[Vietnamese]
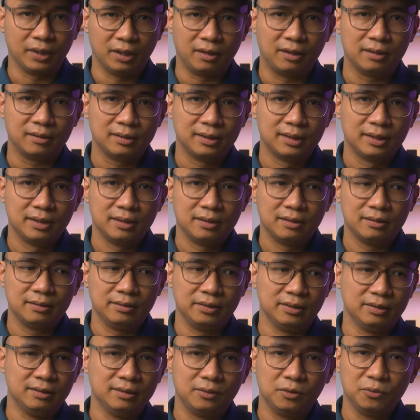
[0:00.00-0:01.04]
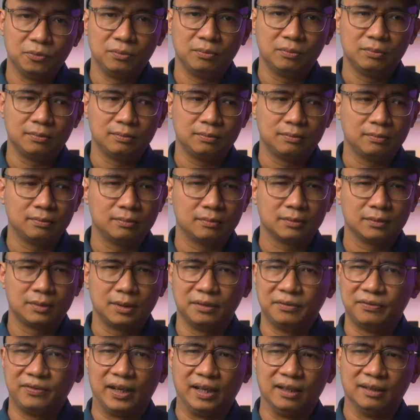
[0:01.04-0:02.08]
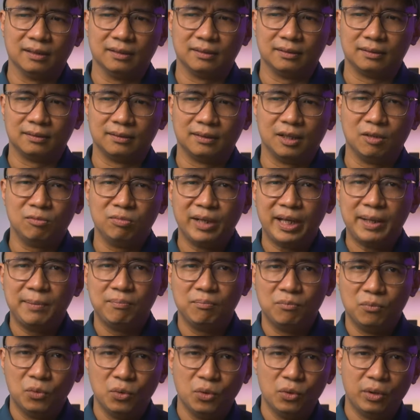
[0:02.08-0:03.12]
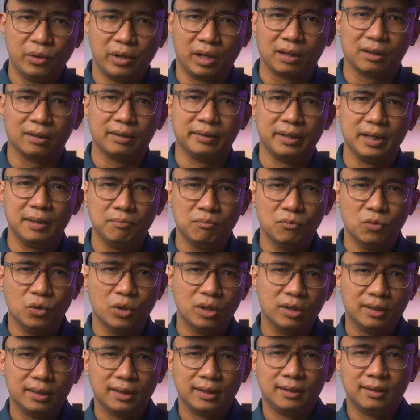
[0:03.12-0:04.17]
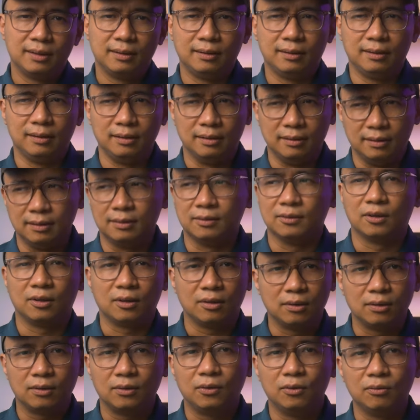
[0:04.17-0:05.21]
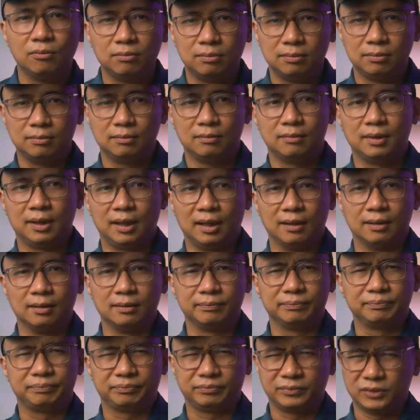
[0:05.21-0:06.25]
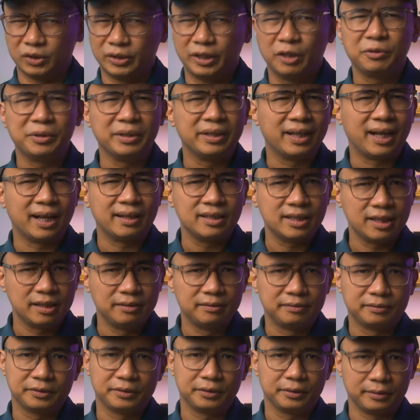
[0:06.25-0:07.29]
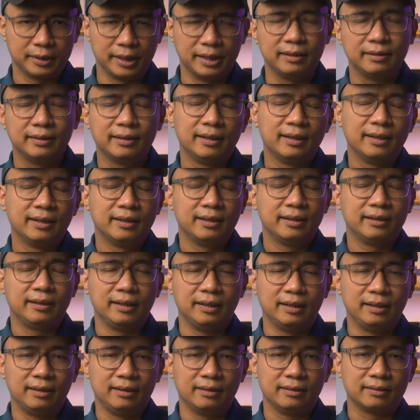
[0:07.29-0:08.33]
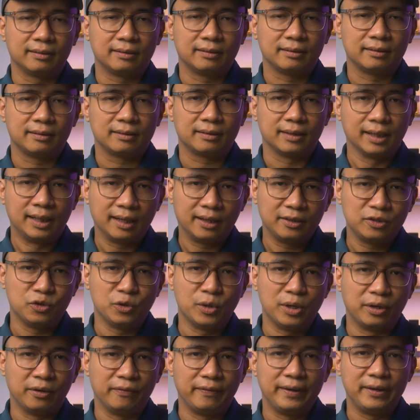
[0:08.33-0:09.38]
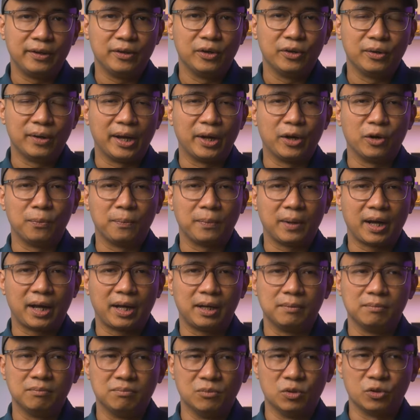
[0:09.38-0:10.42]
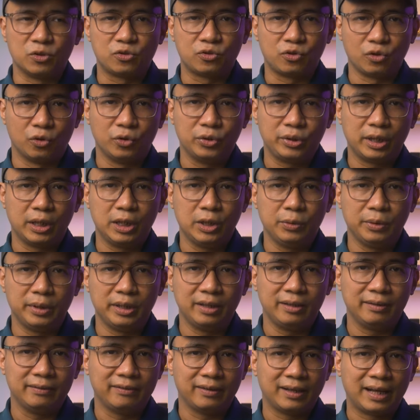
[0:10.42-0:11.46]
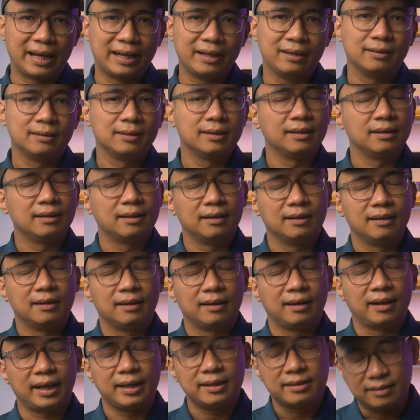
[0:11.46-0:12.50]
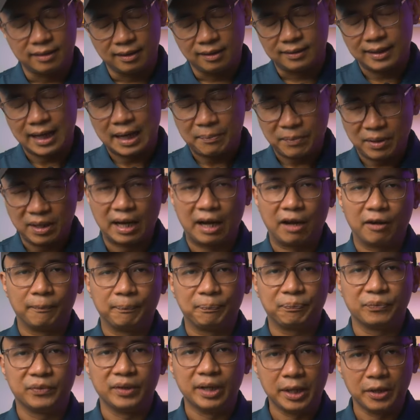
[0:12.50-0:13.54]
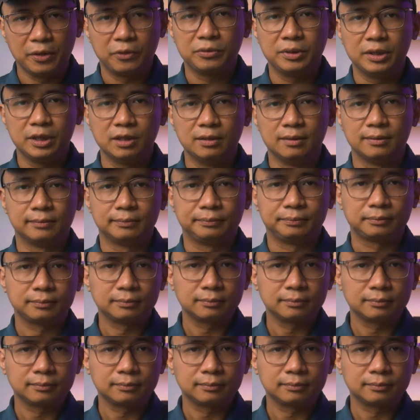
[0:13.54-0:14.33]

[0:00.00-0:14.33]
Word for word: Đó, chứ cũng không phải là không nên mua hoặc là nên mua, thì nó cũng là nó theo tính cá nhân. Đấy, thì đấy là cái chủ đề của video ngày hôm nay, một số những cái lưu ý hãy hãy tham khảo nếu như